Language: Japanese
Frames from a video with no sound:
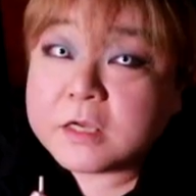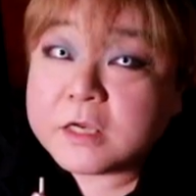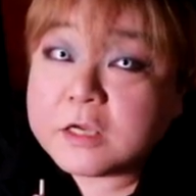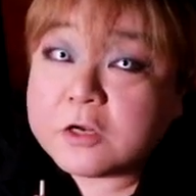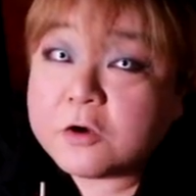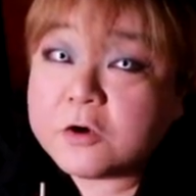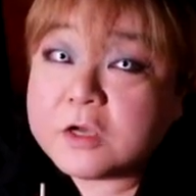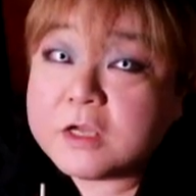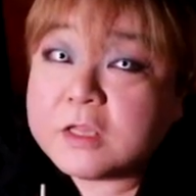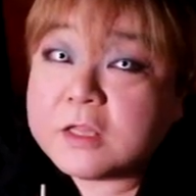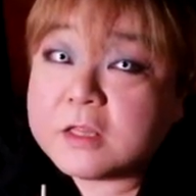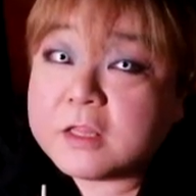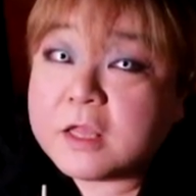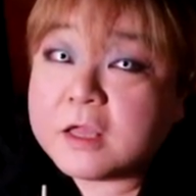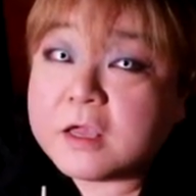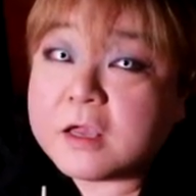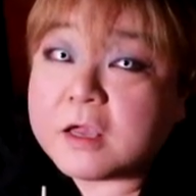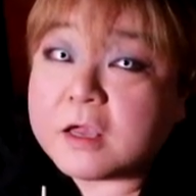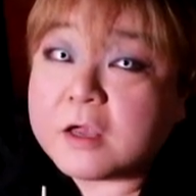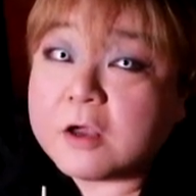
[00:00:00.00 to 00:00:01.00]
ヒロイン
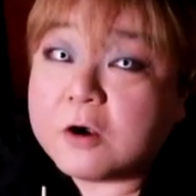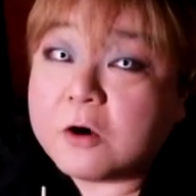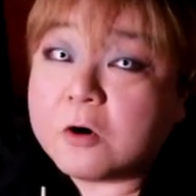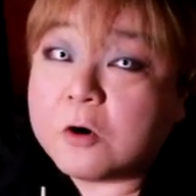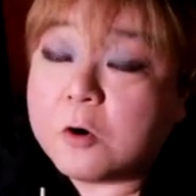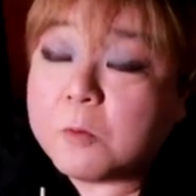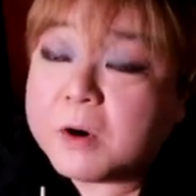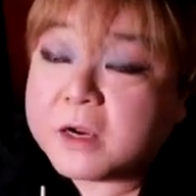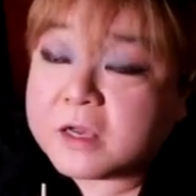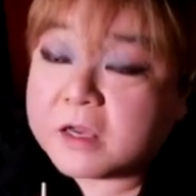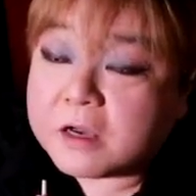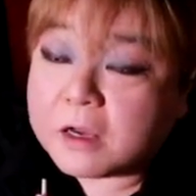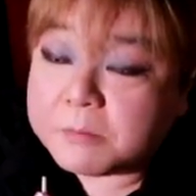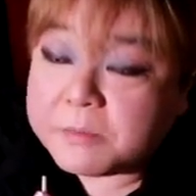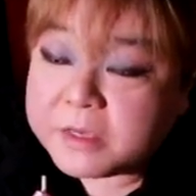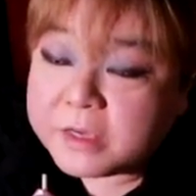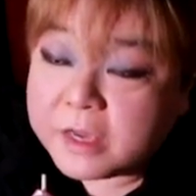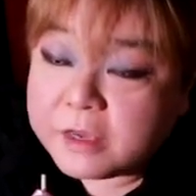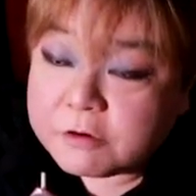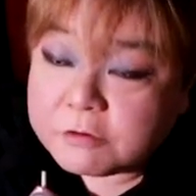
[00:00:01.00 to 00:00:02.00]
でお化けが
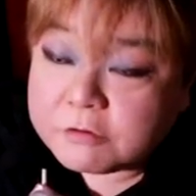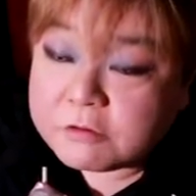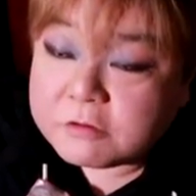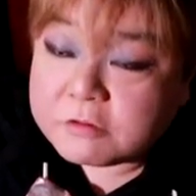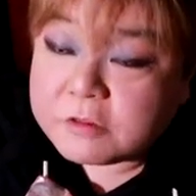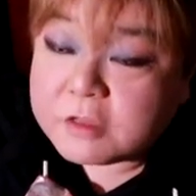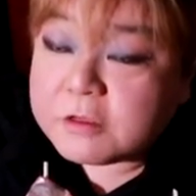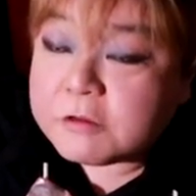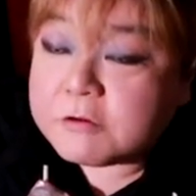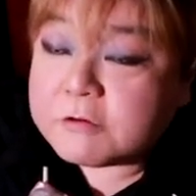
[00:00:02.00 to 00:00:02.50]
見えるって